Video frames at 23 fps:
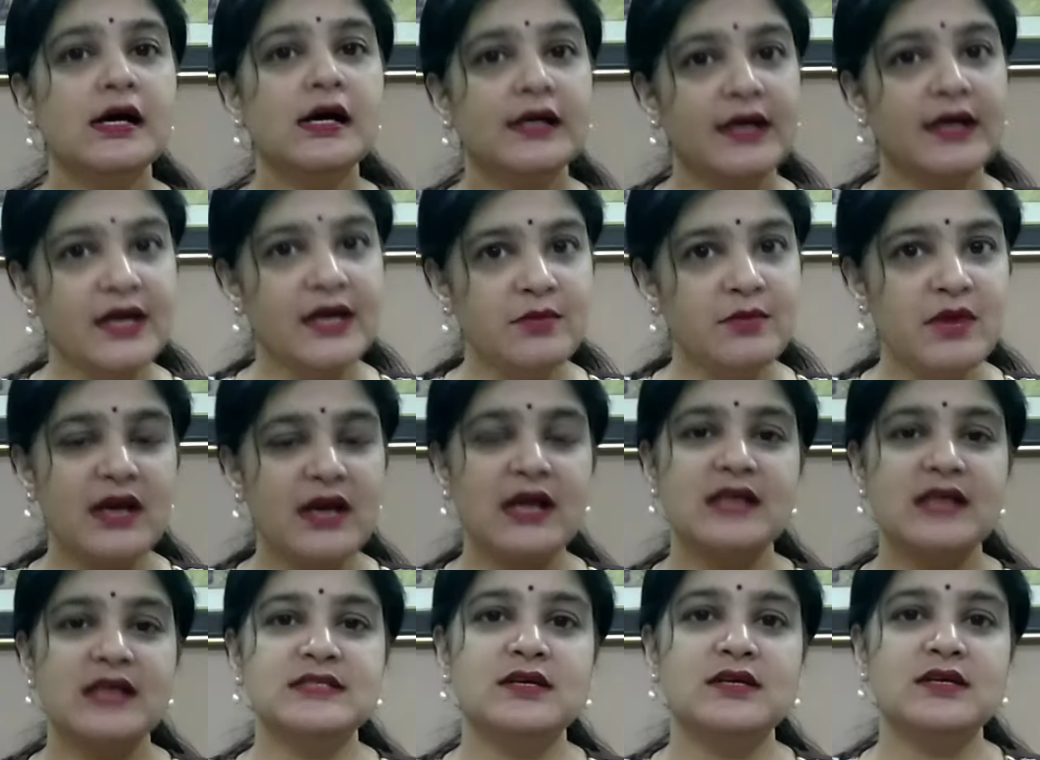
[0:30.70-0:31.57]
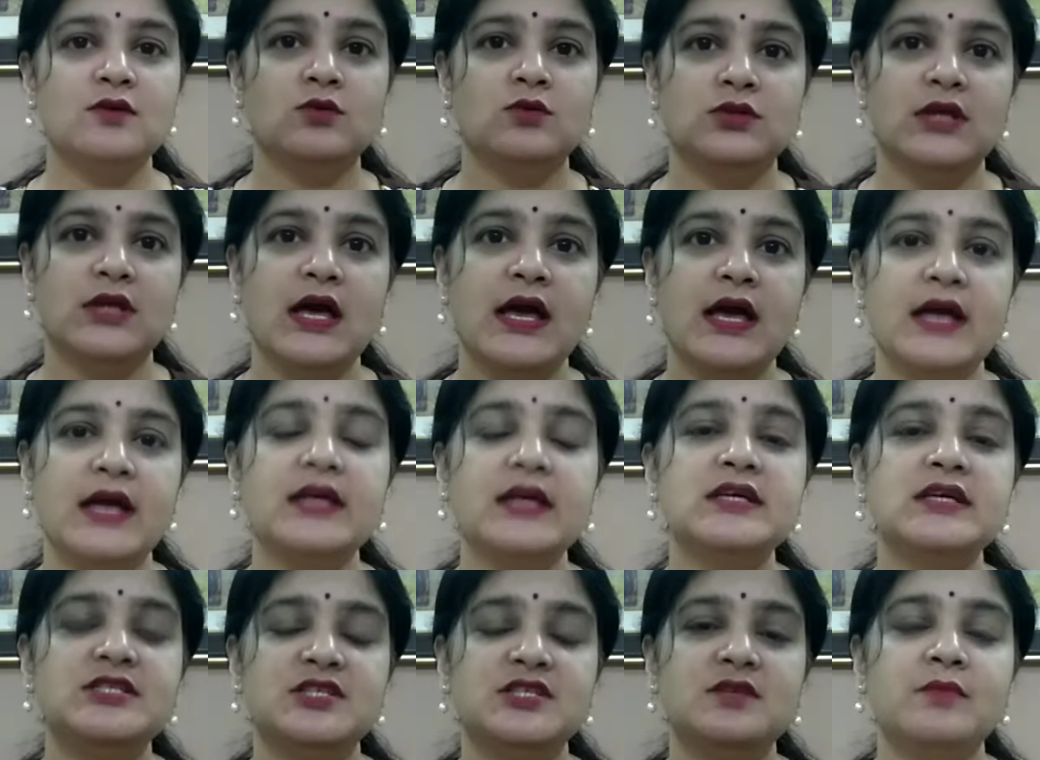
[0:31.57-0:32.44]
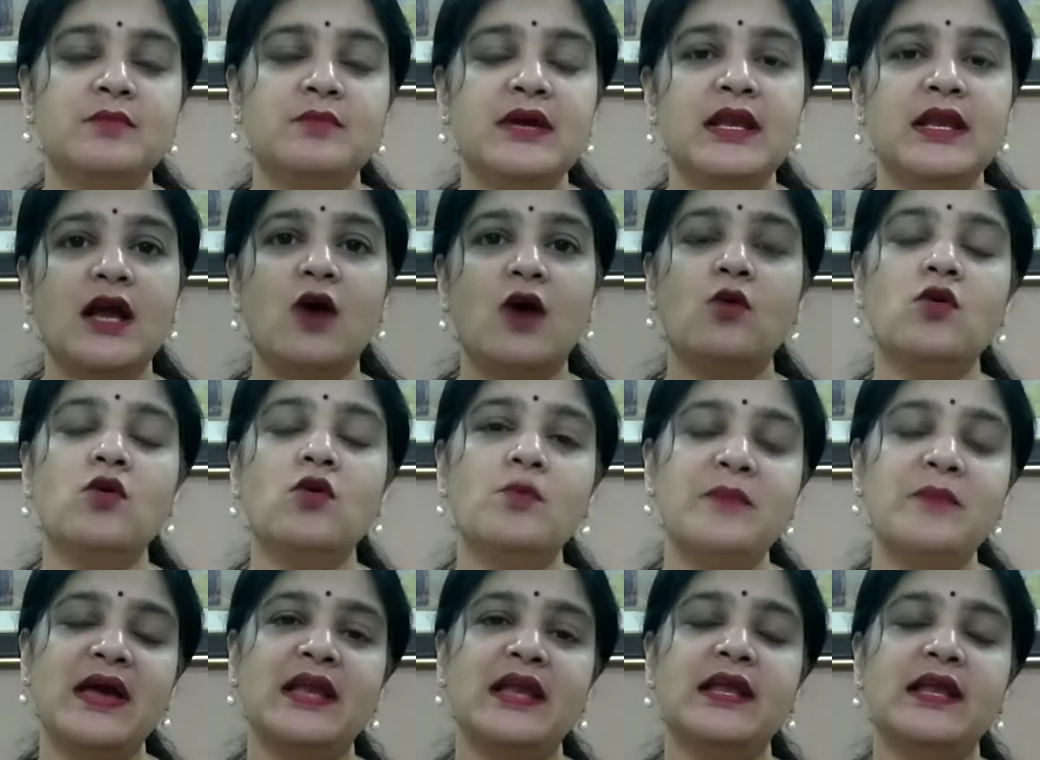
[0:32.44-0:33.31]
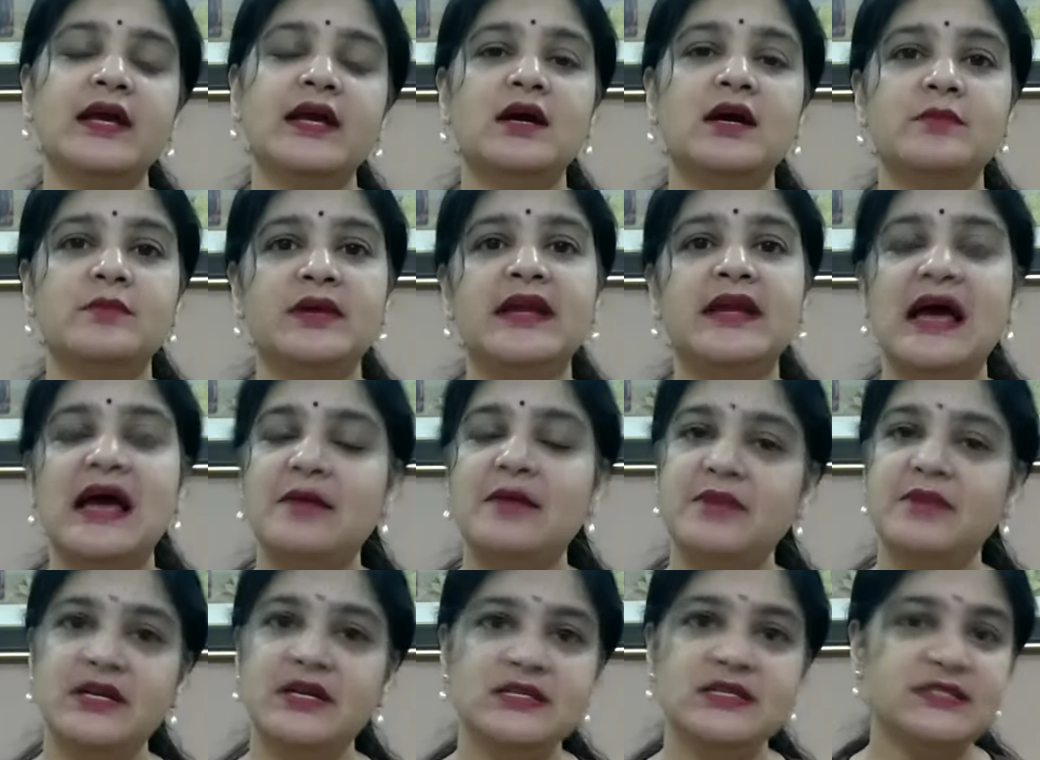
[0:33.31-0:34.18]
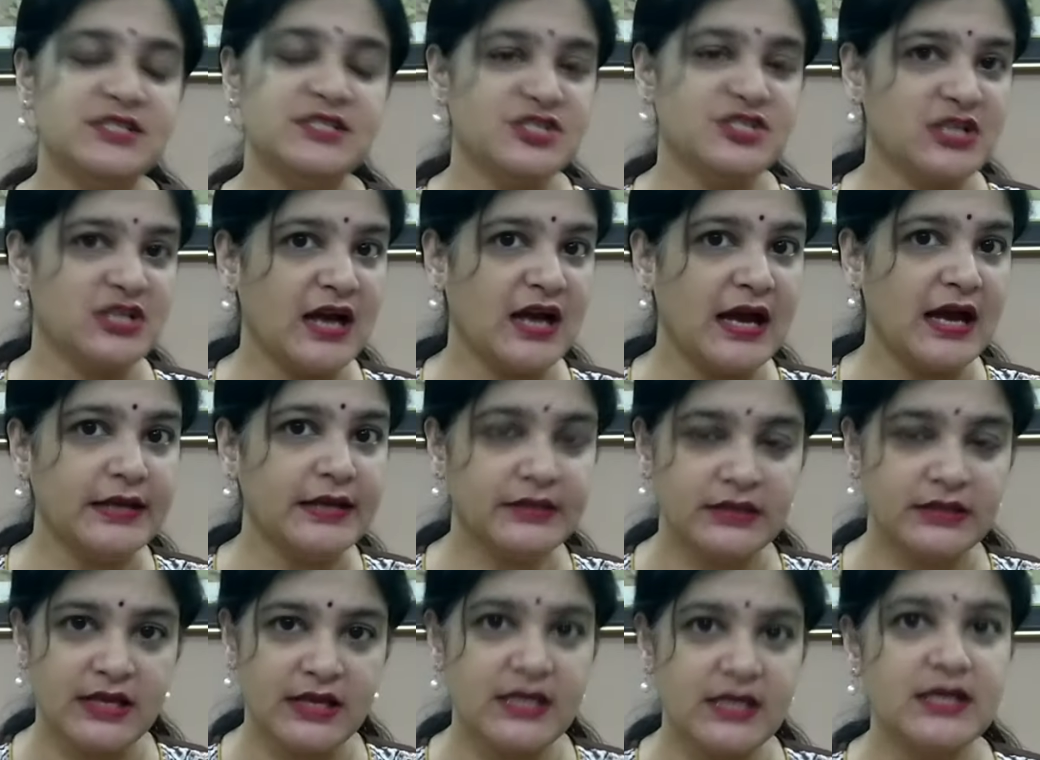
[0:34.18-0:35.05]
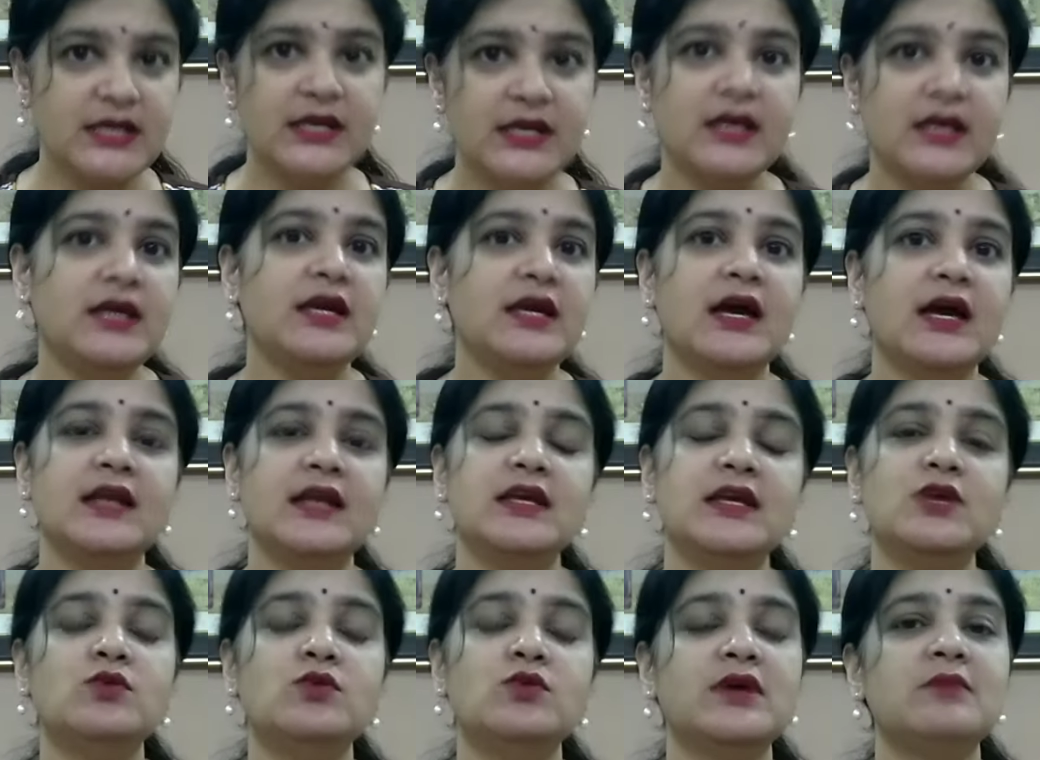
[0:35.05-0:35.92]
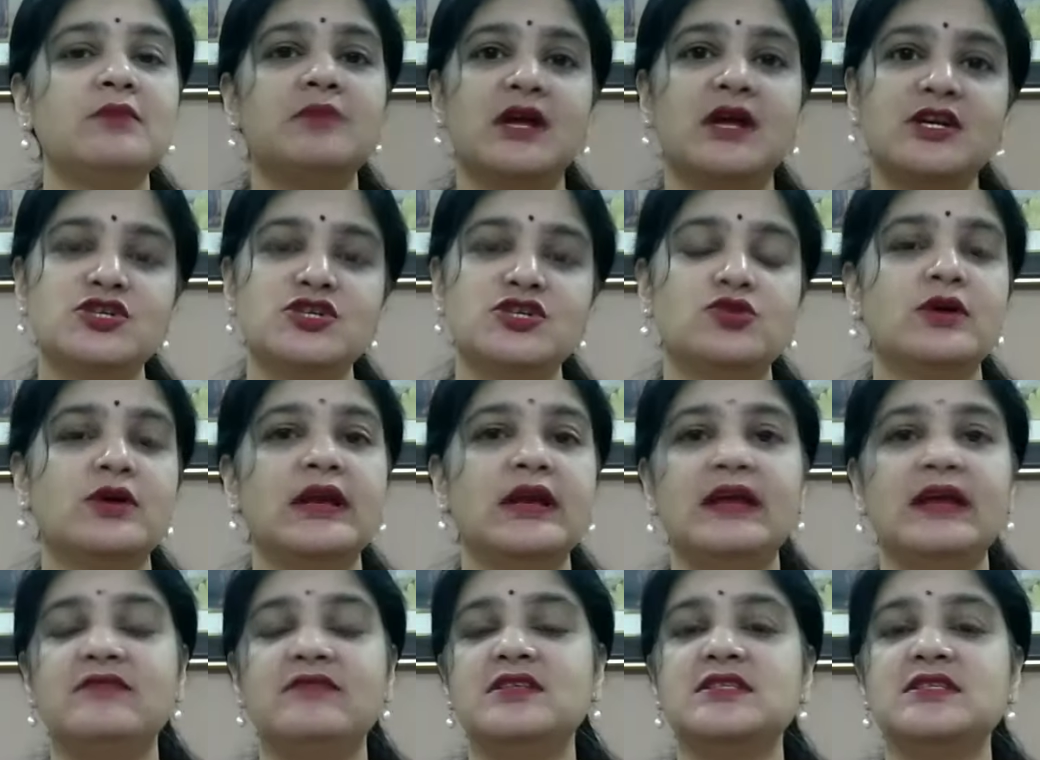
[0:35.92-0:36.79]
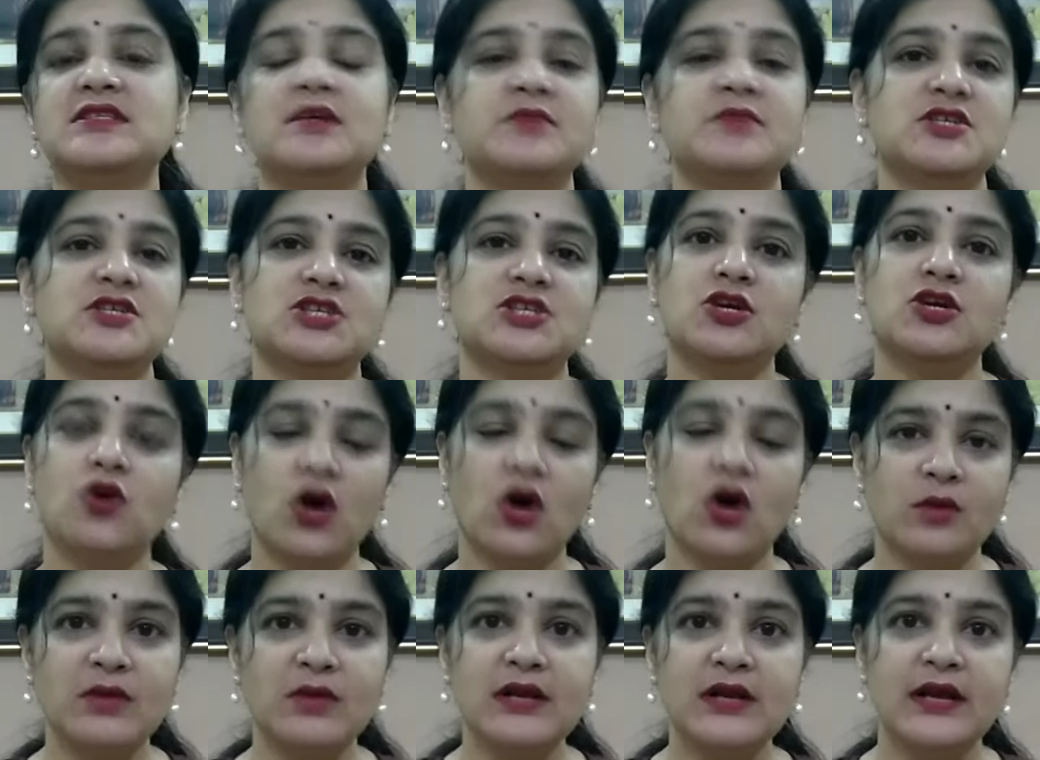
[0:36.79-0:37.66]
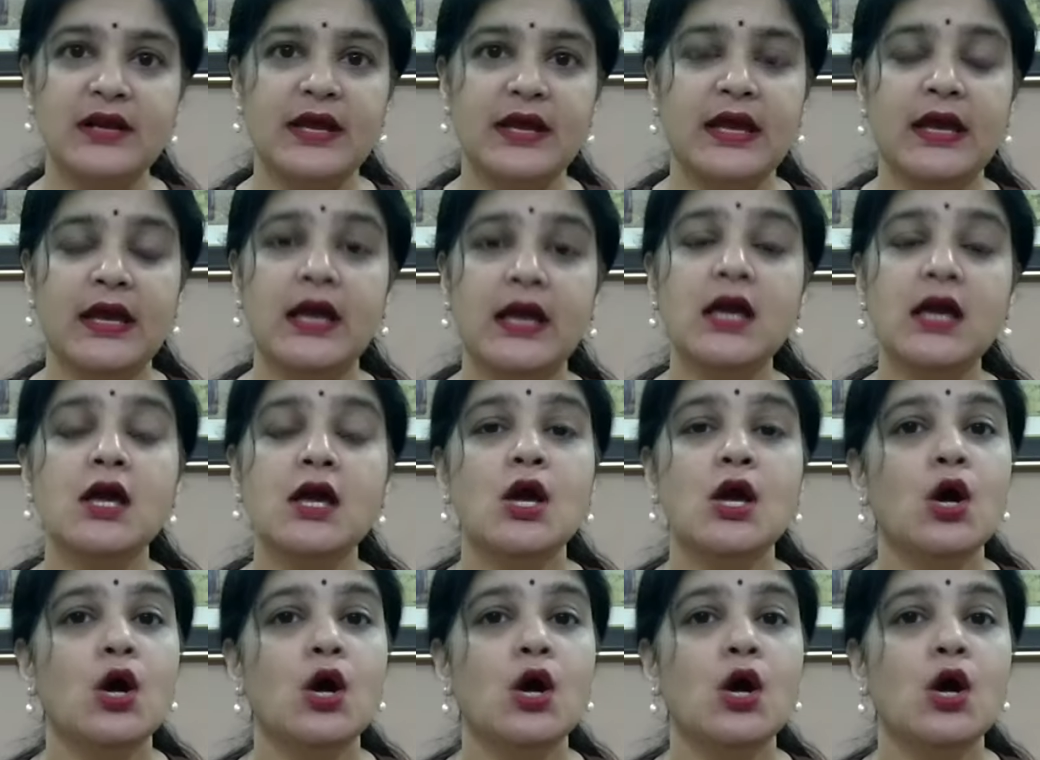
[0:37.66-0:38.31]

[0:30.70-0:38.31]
कई बार ऐसा होता है कि जिन महिलाओं को पहले कभी डायबिटीज़ की शिकायत नहीं रही यानी कि उनके ब्लड शुगर लेवल्स हमेशा नॉर्मल रहे हैं